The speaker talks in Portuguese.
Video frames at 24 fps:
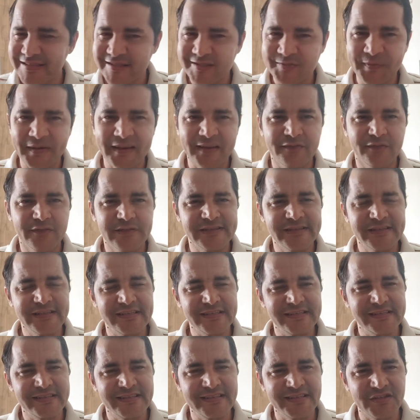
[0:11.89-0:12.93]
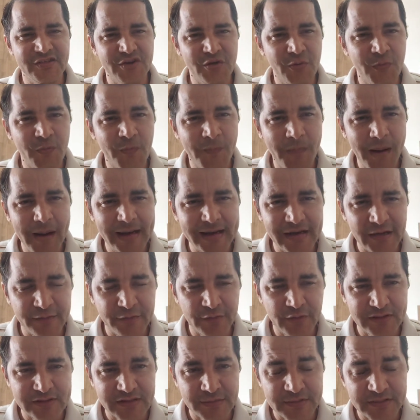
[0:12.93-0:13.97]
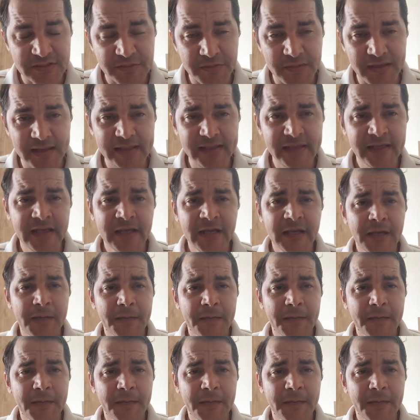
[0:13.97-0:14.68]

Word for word: Espero que vocês estejam maravilhosamente bem.